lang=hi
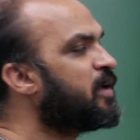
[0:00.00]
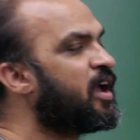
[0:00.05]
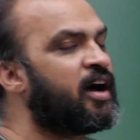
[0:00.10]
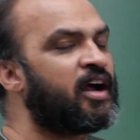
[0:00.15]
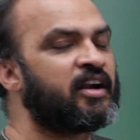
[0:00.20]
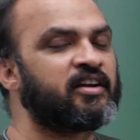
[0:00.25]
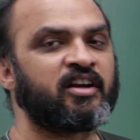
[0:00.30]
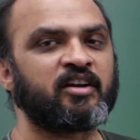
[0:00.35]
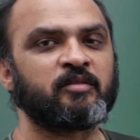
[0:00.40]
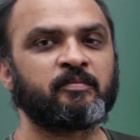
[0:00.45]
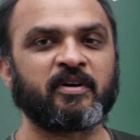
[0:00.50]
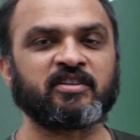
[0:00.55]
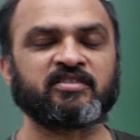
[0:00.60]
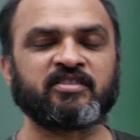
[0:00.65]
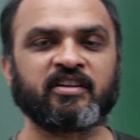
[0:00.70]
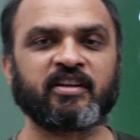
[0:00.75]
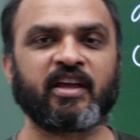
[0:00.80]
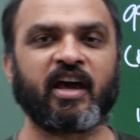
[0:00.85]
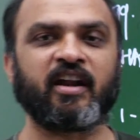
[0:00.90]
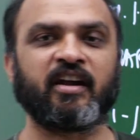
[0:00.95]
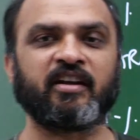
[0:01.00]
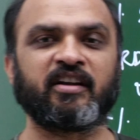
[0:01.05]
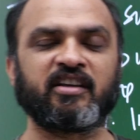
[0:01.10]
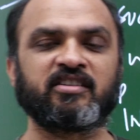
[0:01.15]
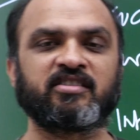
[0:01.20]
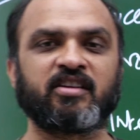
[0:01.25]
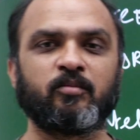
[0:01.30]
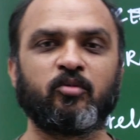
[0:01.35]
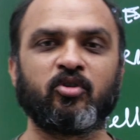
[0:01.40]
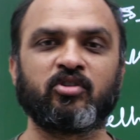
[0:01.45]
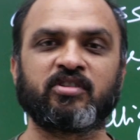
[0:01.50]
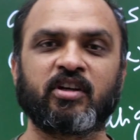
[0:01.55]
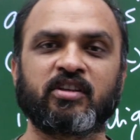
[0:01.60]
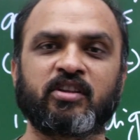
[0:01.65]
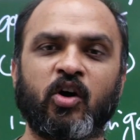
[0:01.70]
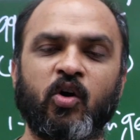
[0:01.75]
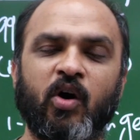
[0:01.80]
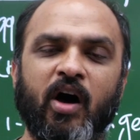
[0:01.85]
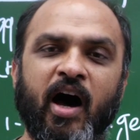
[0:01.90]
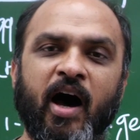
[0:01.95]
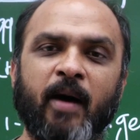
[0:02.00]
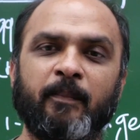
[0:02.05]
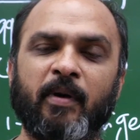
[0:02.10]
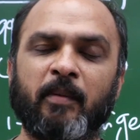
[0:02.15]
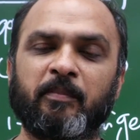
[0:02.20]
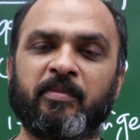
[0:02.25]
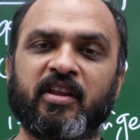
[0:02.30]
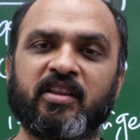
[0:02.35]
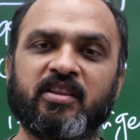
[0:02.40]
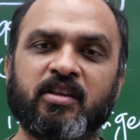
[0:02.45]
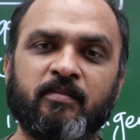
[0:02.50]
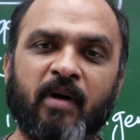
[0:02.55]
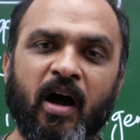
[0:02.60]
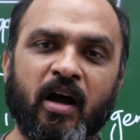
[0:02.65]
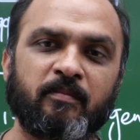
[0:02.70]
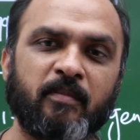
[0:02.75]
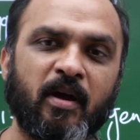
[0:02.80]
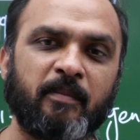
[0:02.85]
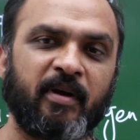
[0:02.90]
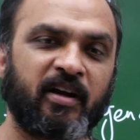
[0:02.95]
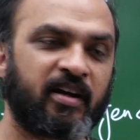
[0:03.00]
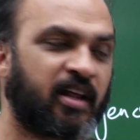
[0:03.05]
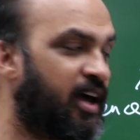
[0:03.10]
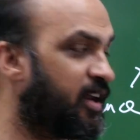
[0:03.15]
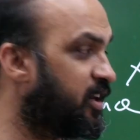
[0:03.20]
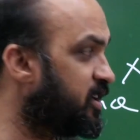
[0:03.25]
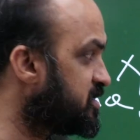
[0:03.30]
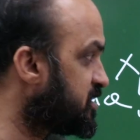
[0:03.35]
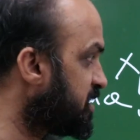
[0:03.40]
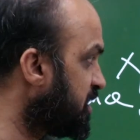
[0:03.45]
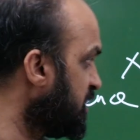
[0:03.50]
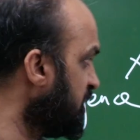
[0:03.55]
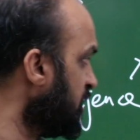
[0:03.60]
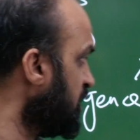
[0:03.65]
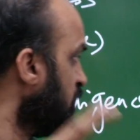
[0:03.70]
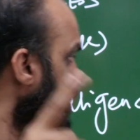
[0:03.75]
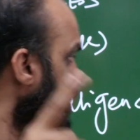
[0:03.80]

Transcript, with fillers: मैं हंड्रेड परसेंट गारंटी से बोल सकता हूं आप अपने दिमाग में बैठा लीजिए